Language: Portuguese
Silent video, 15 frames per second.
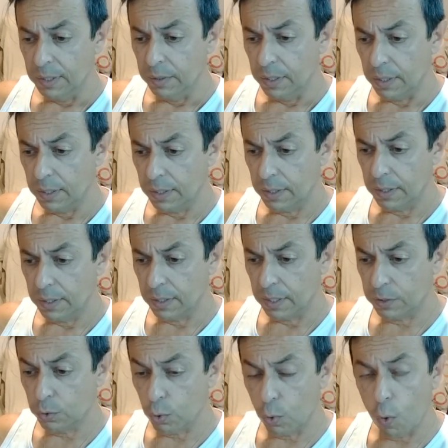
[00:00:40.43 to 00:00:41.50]
é,
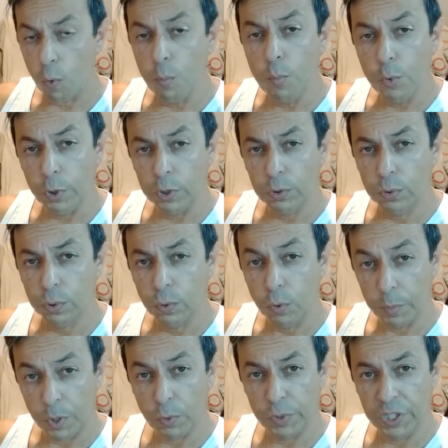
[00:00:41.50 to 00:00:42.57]
tocou muito o
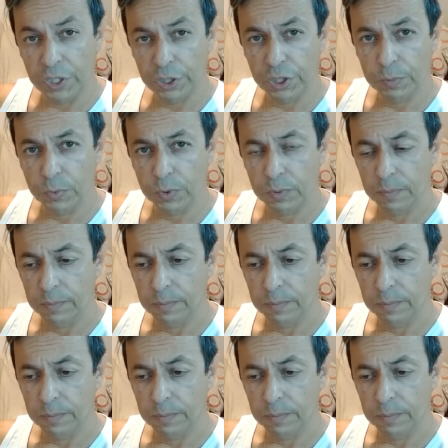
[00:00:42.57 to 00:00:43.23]
meu íntimo,